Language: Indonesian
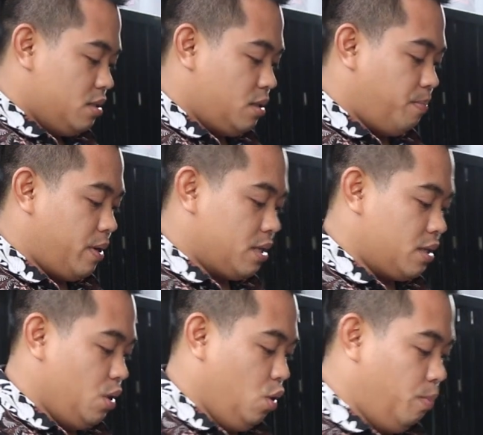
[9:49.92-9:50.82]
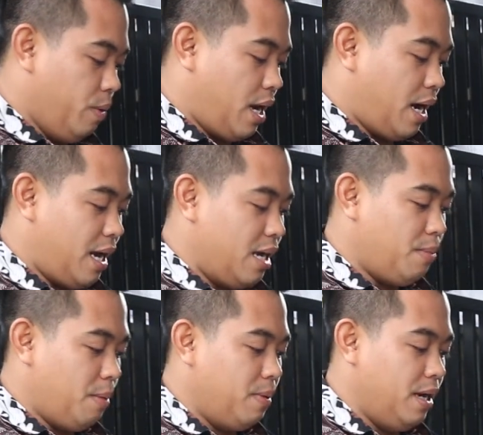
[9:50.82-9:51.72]
seperti Hooper
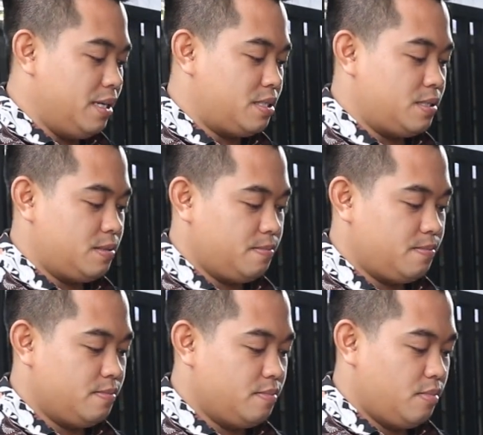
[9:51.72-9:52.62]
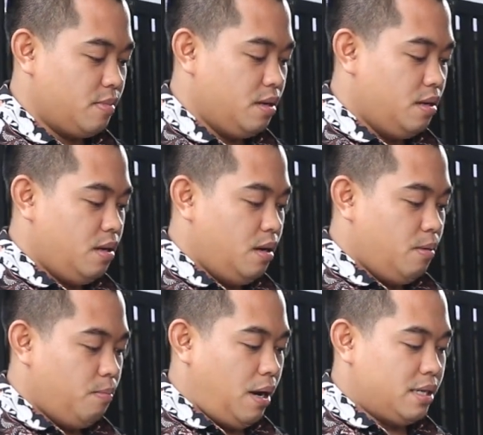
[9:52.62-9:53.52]
AK15
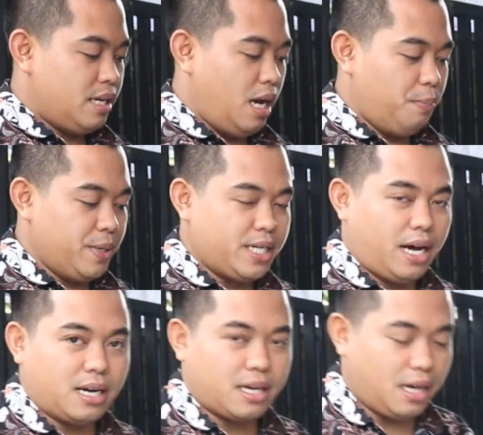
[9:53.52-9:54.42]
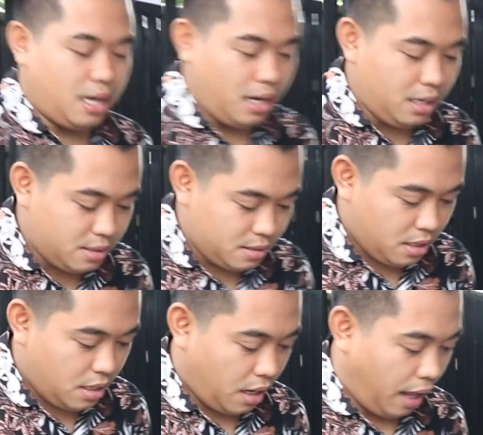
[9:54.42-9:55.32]
padahal beda harga
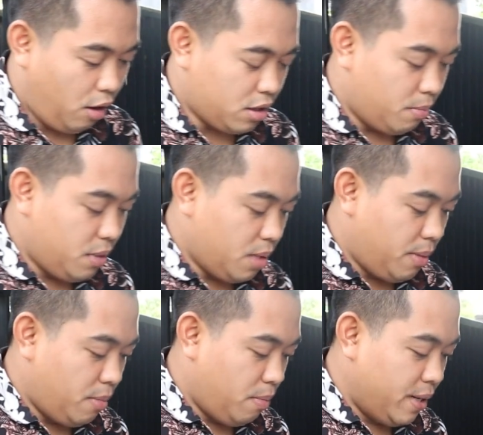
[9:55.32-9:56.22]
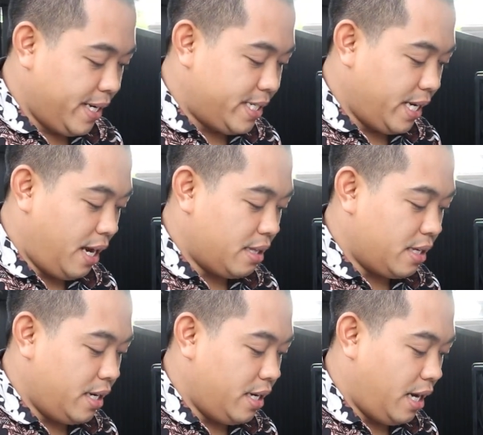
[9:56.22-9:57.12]
kalau teman-teman membeli
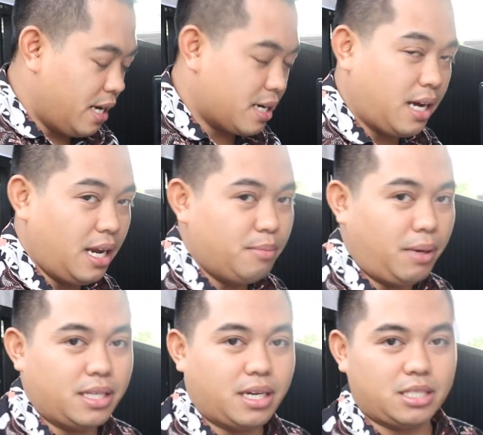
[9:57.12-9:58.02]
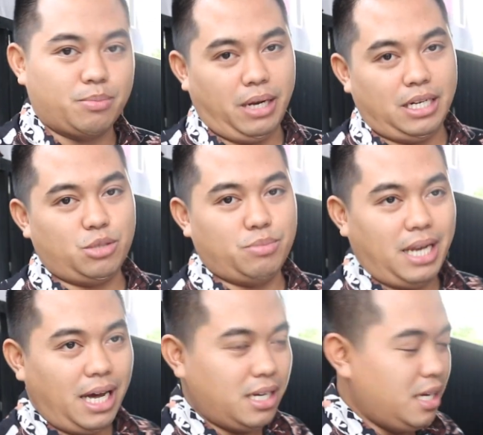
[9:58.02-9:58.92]
DAT harga 5399
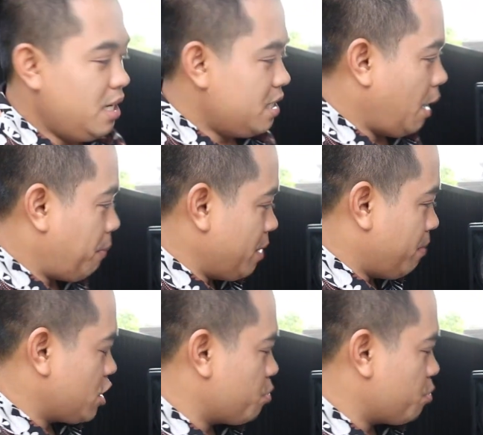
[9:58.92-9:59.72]
dapat 4